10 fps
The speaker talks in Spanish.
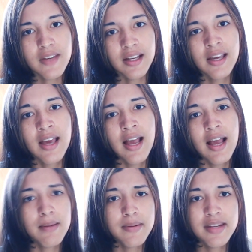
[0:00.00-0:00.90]
Bien,
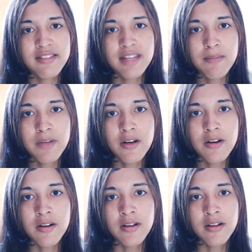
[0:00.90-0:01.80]
al principio,
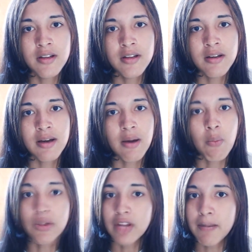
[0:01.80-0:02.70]

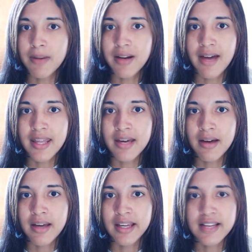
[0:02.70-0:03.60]
cuando era privada,
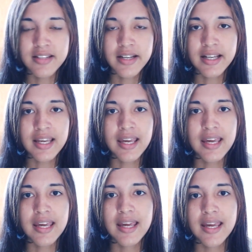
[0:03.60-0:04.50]
hay que decir
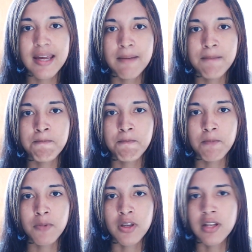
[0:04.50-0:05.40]
que
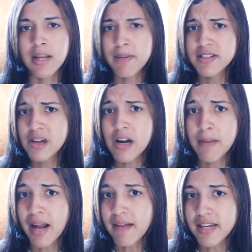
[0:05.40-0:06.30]
mm, la empresa
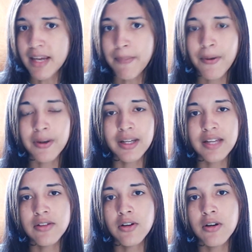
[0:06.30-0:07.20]
era una maravilla
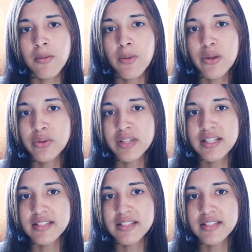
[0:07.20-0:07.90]
porque yo puedo